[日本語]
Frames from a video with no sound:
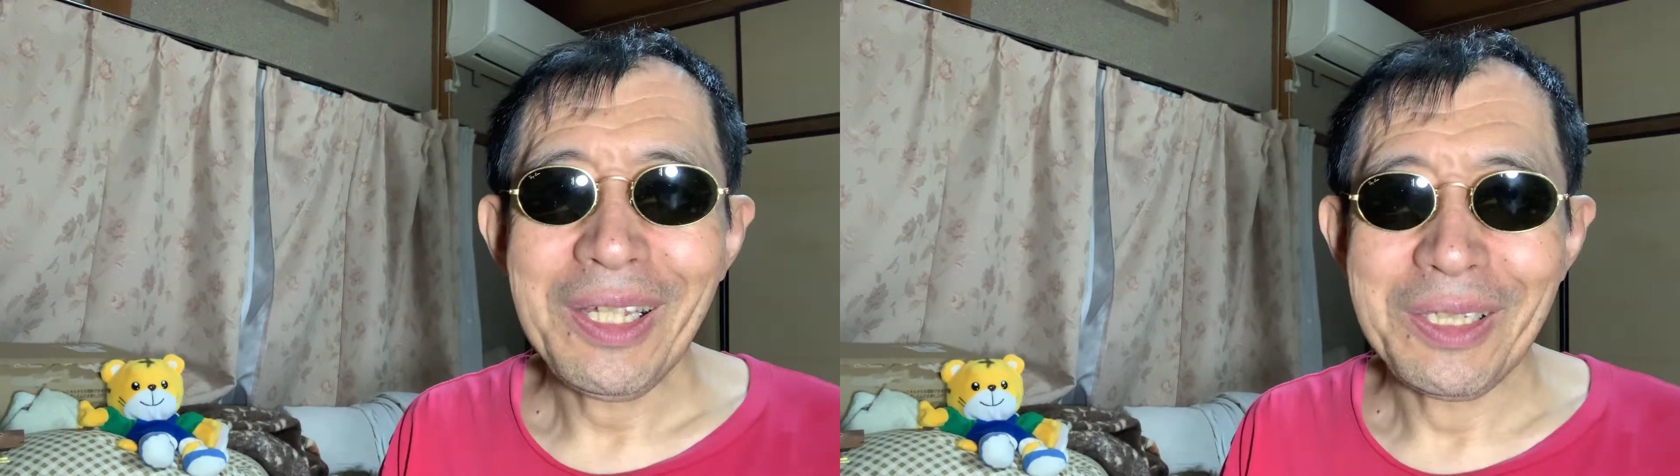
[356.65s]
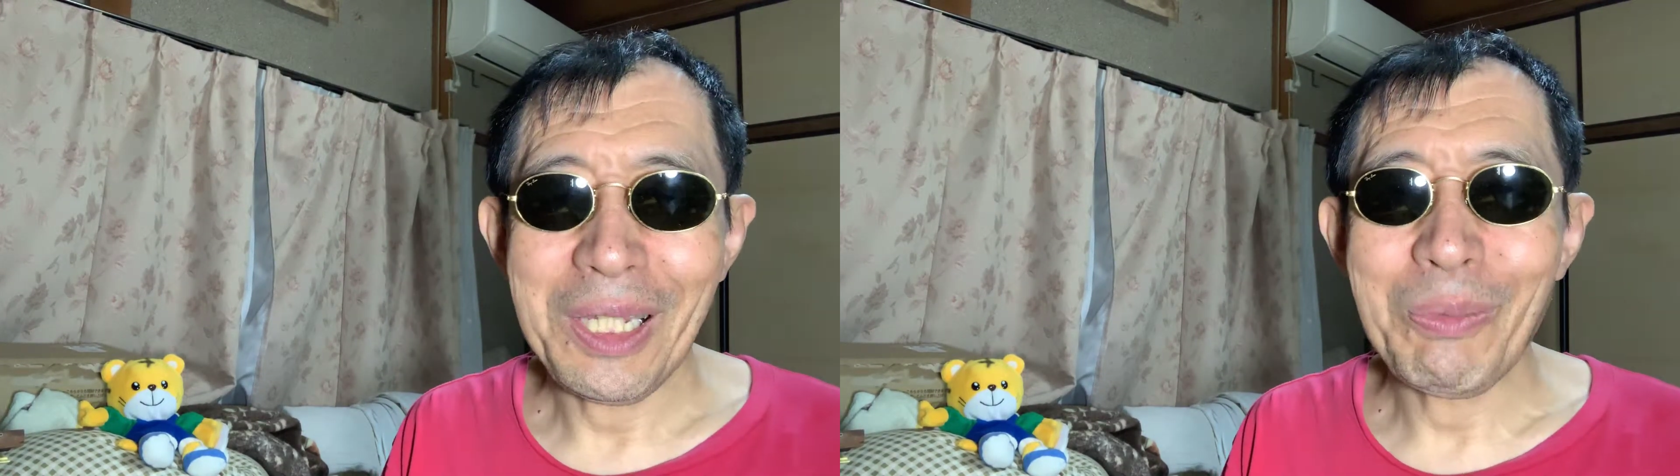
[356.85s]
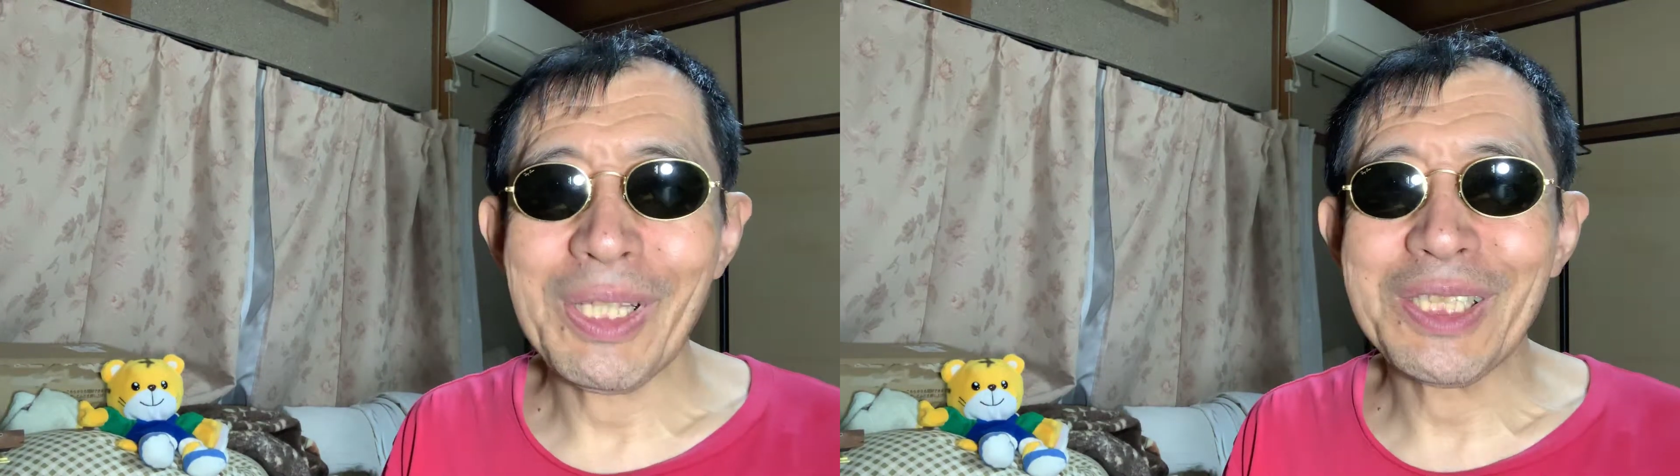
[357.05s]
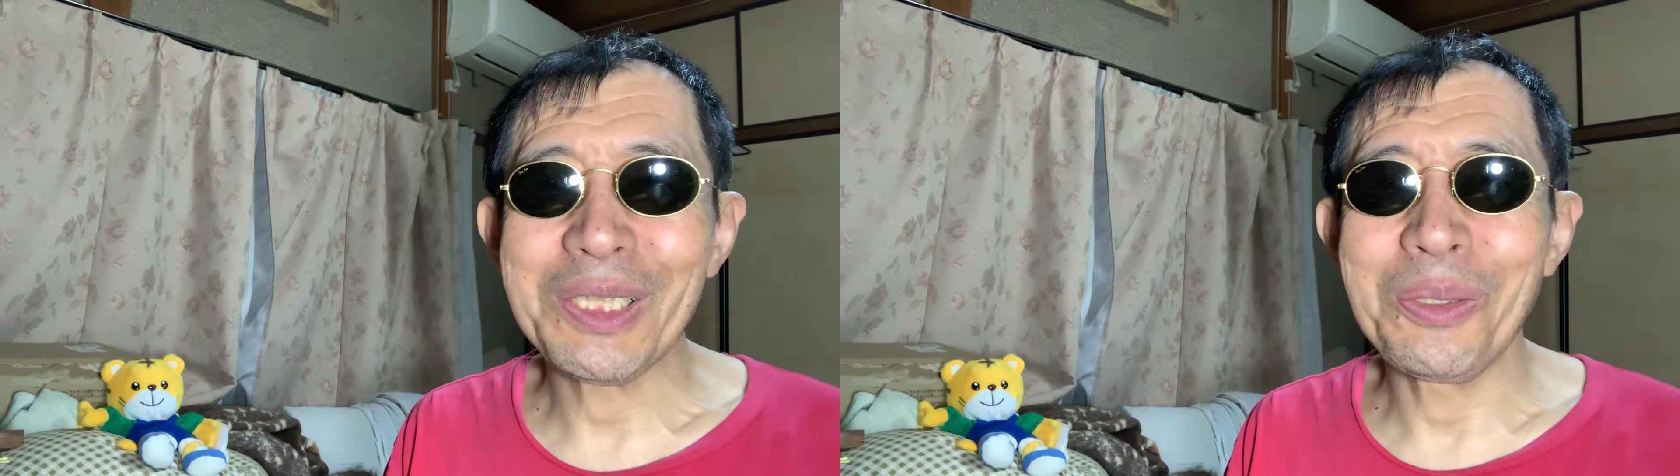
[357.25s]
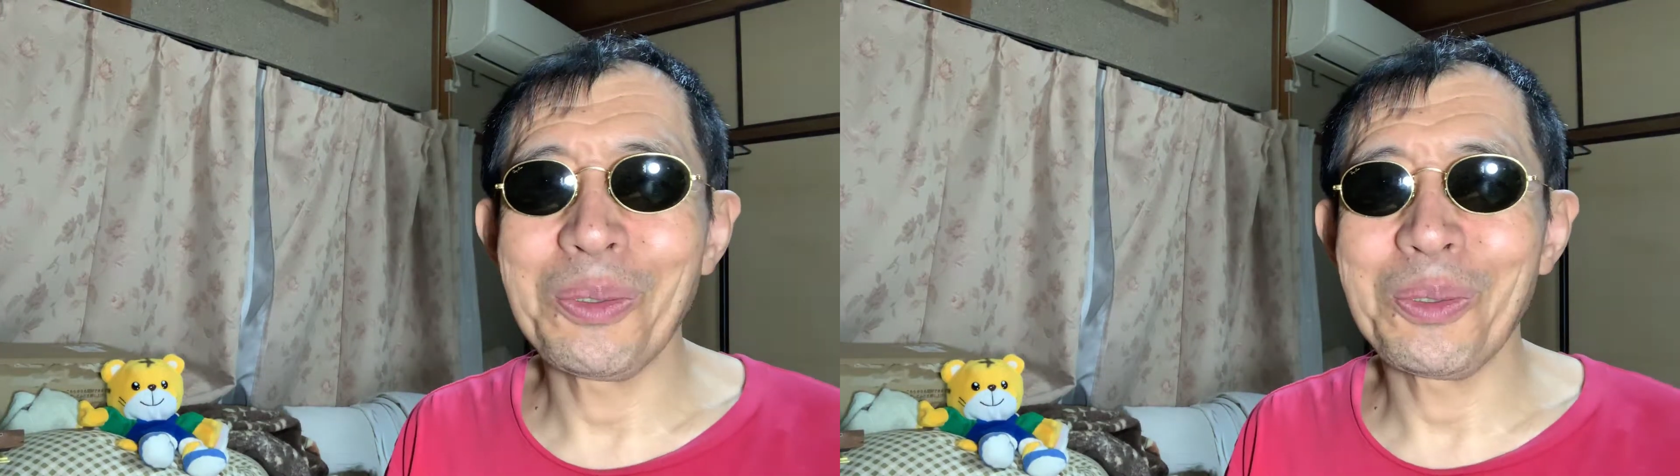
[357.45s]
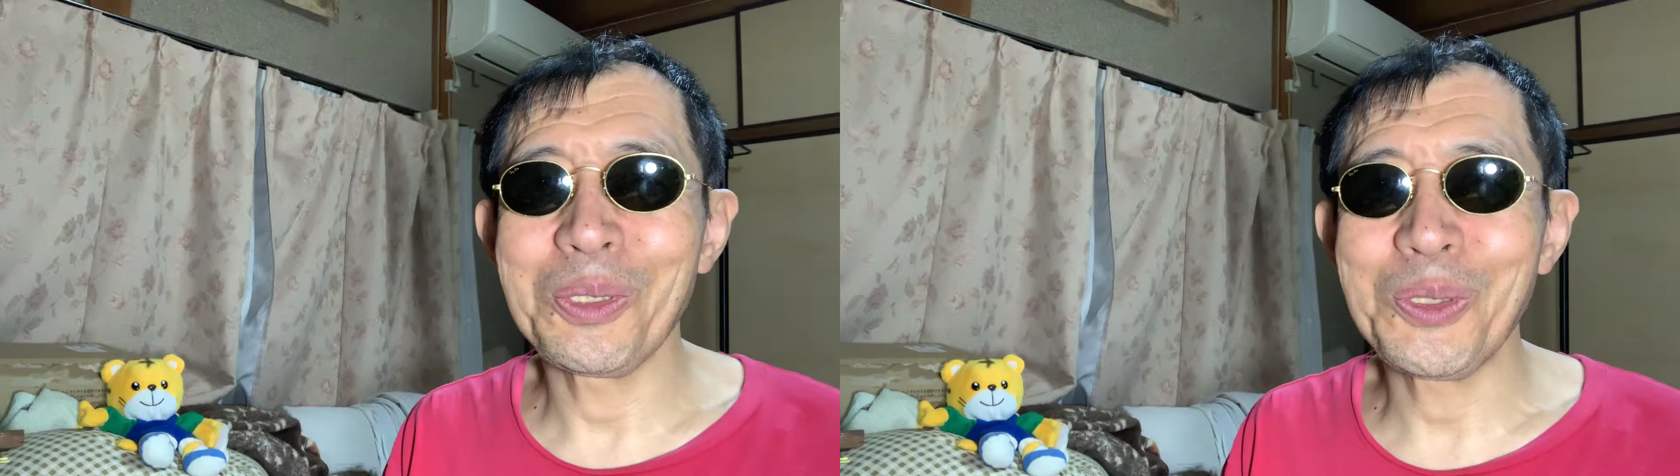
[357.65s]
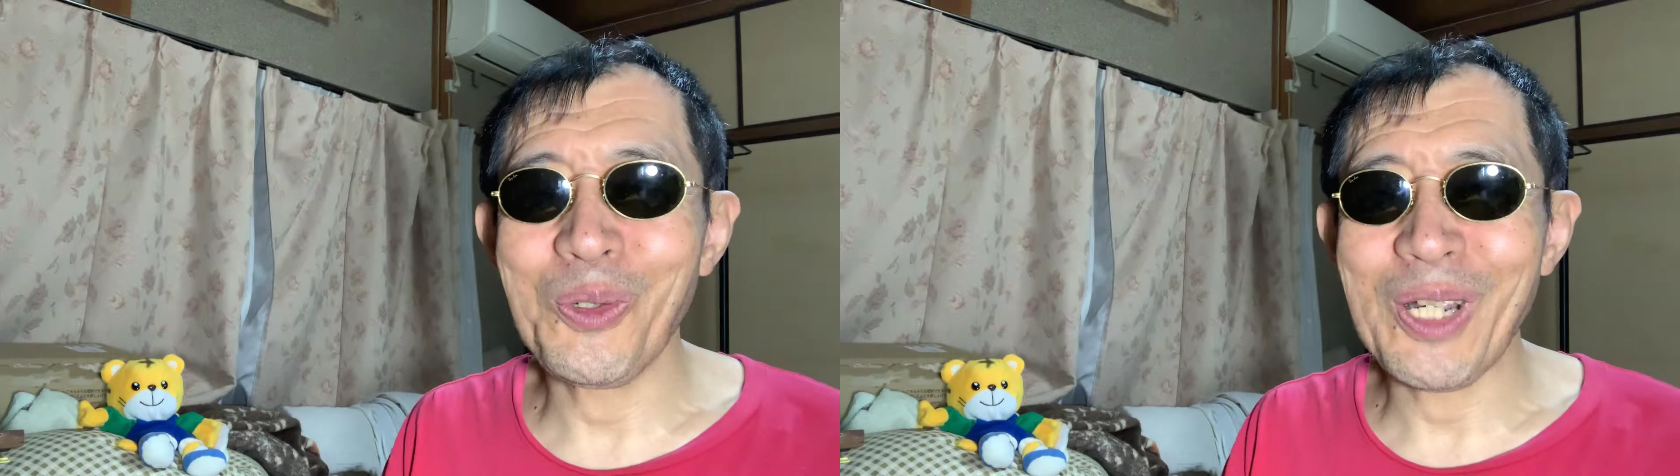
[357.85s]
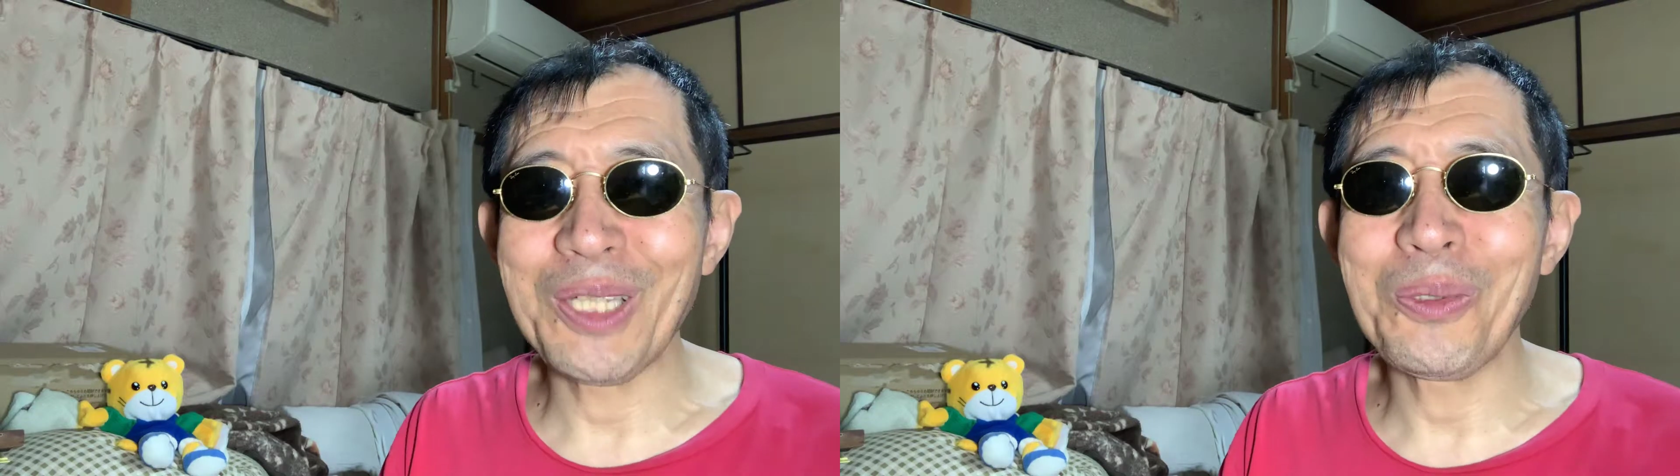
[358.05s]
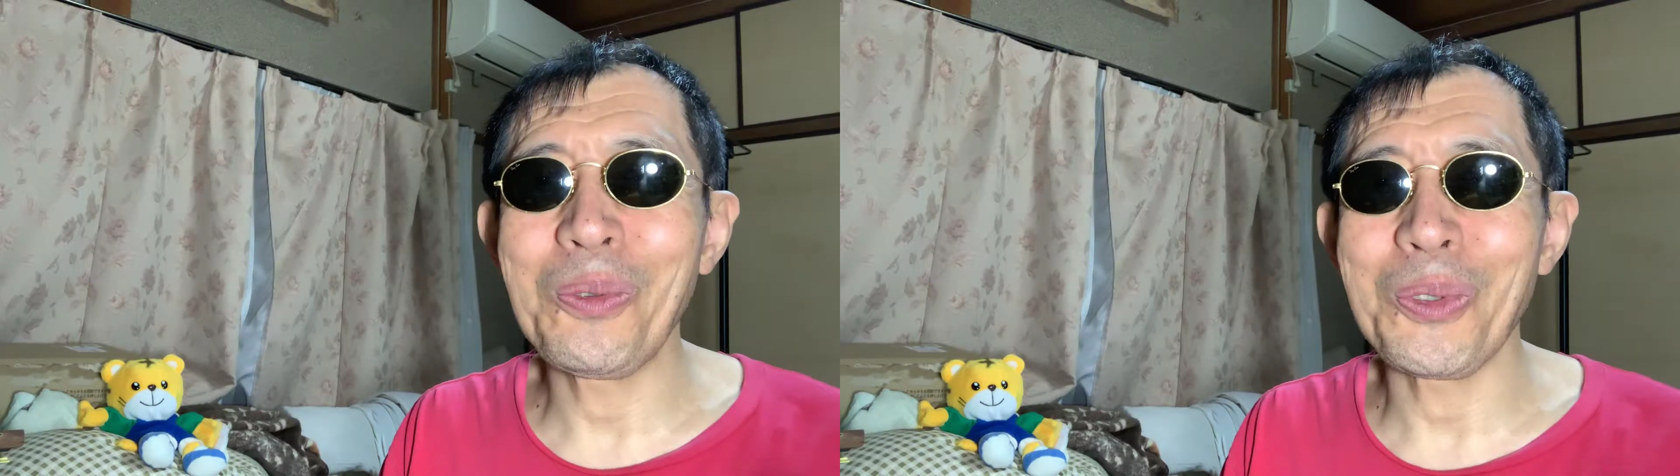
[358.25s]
ね私の紹介の本を